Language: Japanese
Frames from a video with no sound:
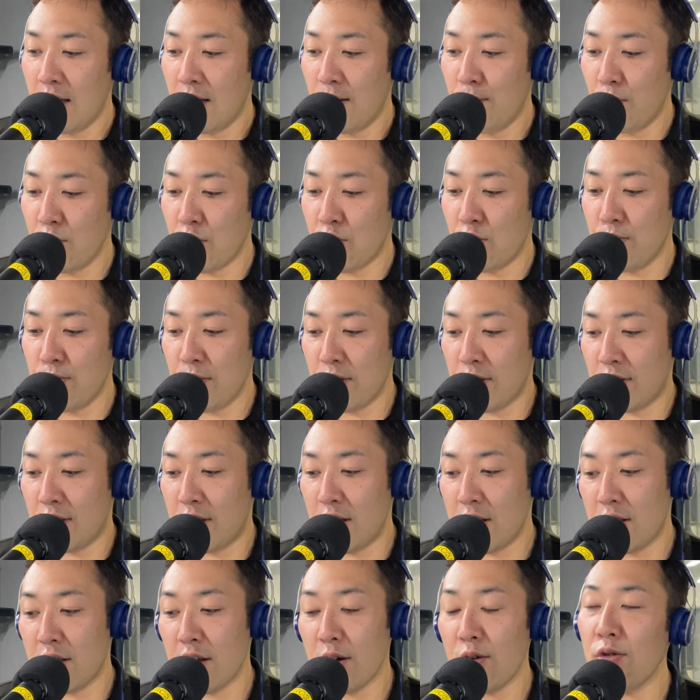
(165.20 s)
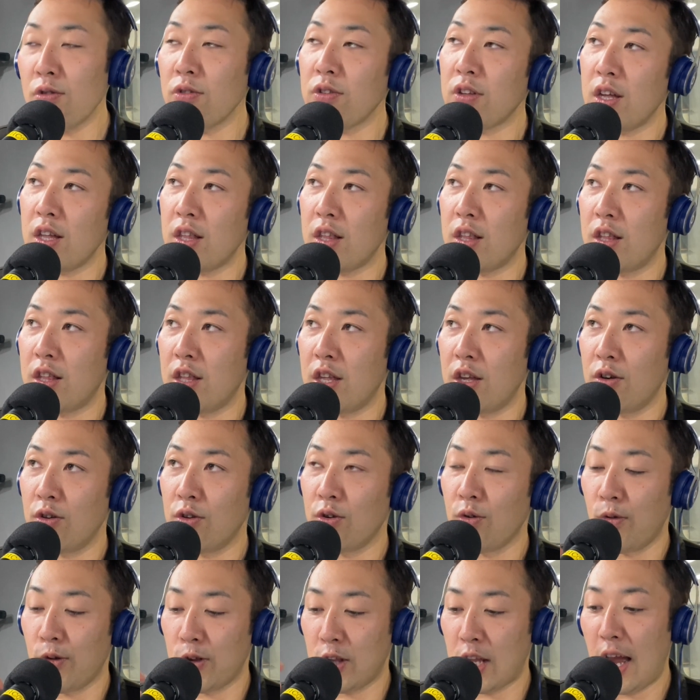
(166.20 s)
もう夢捨てちゃおうぜってい
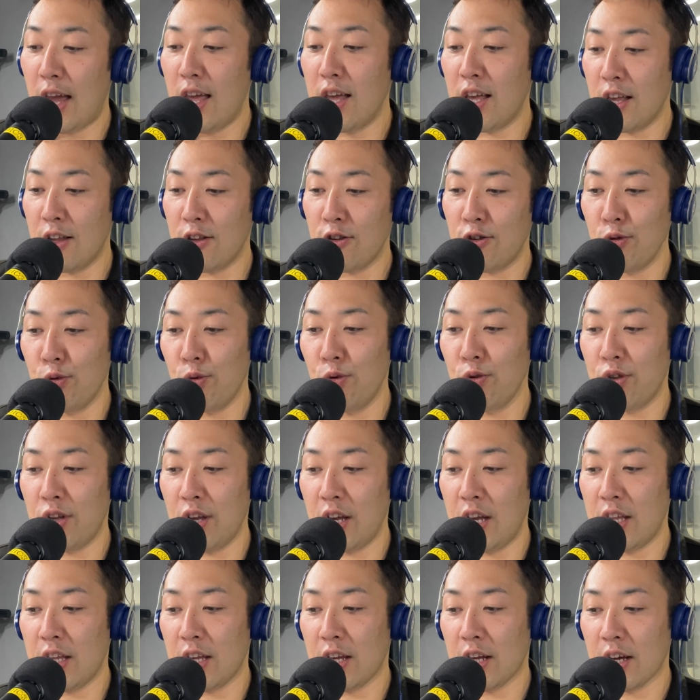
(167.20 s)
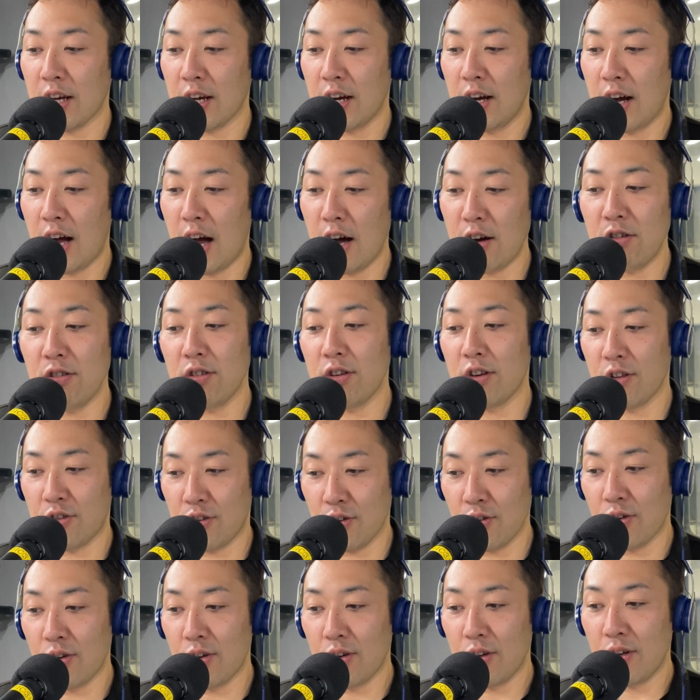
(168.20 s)
うのを体現総合的に吐くんで
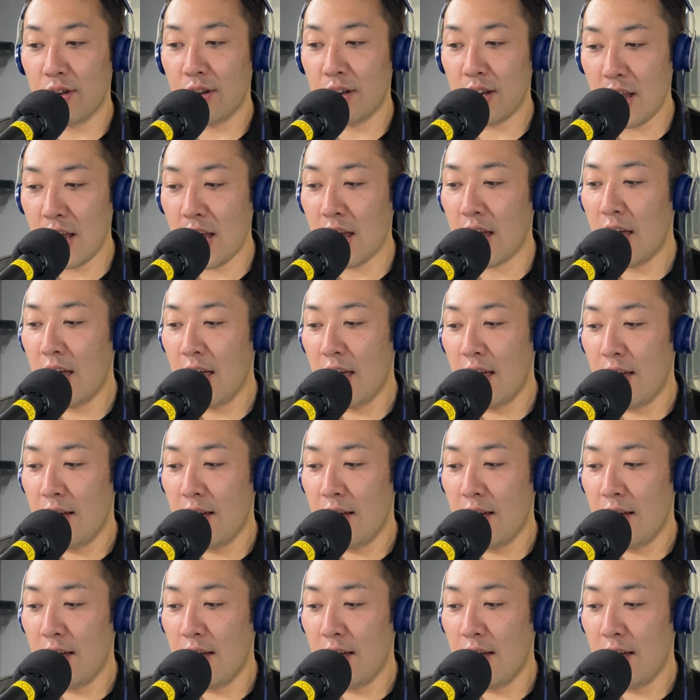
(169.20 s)
すよで